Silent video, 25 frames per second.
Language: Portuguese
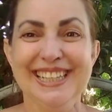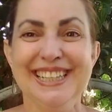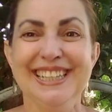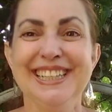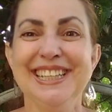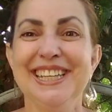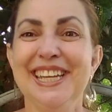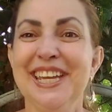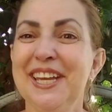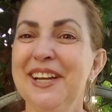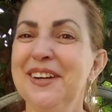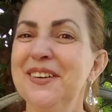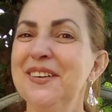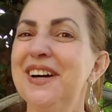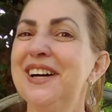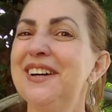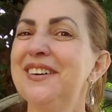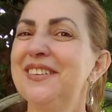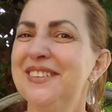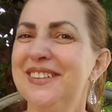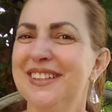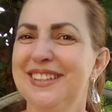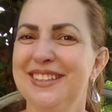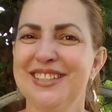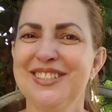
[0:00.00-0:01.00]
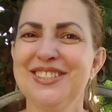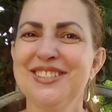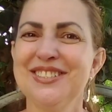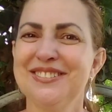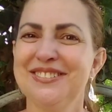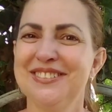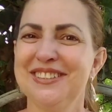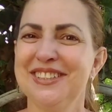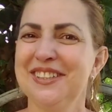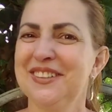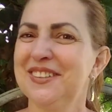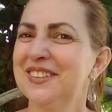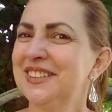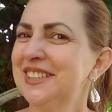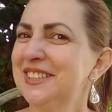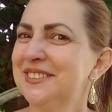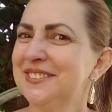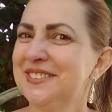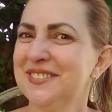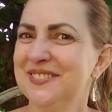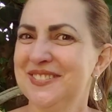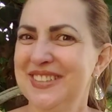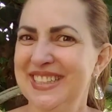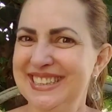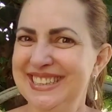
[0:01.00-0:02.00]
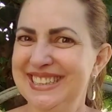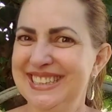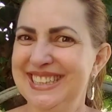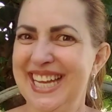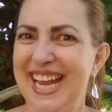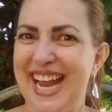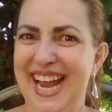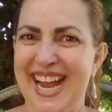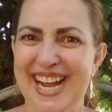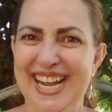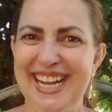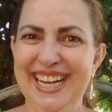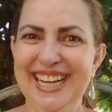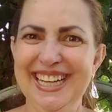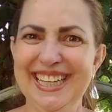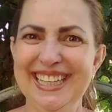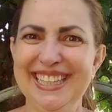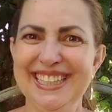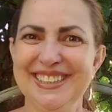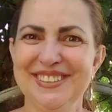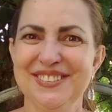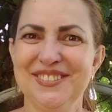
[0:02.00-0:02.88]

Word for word: E eu adivinha onde eu vou passear?